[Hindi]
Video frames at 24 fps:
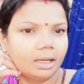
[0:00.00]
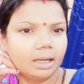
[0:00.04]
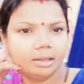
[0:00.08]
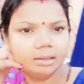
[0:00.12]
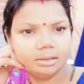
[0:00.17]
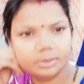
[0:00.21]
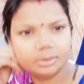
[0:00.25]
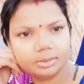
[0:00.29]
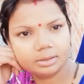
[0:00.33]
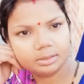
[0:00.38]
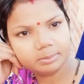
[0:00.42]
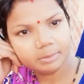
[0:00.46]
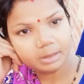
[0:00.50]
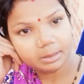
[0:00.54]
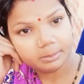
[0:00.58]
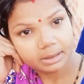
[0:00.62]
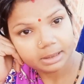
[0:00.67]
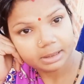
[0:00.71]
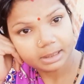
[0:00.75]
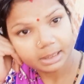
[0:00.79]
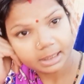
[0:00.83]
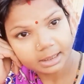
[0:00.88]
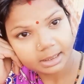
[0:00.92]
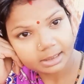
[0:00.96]
और मैं भी खा के
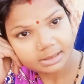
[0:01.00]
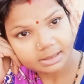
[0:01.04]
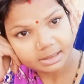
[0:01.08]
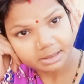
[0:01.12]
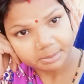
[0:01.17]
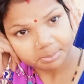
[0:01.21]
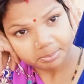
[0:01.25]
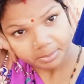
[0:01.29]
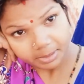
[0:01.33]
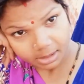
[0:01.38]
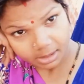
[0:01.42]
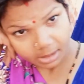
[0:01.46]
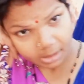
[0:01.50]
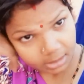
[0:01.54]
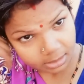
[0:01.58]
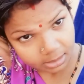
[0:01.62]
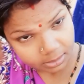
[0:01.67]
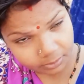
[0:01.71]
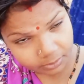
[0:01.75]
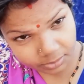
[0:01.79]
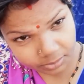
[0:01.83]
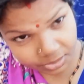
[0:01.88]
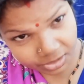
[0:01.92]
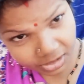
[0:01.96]
छत पे आ गई हूँ
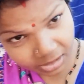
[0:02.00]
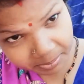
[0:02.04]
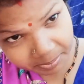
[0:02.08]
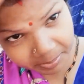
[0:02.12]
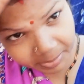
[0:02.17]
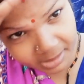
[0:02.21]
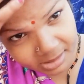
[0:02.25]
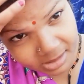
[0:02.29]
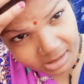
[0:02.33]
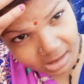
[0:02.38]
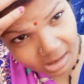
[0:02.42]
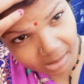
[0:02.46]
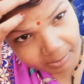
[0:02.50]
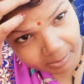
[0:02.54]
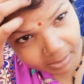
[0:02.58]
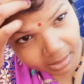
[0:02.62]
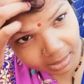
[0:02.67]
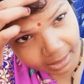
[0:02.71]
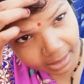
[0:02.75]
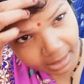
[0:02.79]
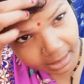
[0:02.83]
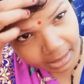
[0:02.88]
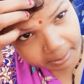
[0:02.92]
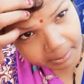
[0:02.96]
छत पे शाम का टाइम
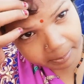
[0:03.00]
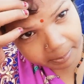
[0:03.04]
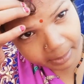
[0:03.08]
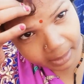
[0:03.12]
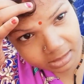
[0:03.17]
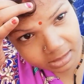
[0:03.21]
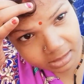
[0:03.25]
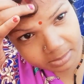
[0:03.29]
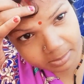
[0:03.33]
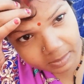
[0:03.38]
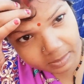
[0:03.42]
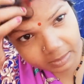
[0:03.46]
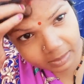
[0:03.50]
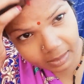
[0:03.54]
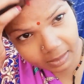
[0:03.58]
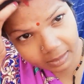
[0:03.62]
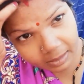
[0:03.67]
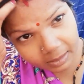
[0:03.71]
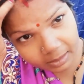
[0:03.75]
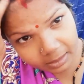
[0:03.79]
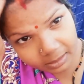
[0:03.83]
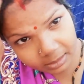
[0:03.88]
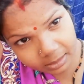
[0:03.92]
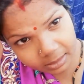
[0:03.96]
में पाँच बज गया है
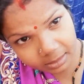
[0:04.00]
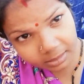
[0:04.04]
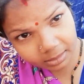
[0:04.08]
ठीक है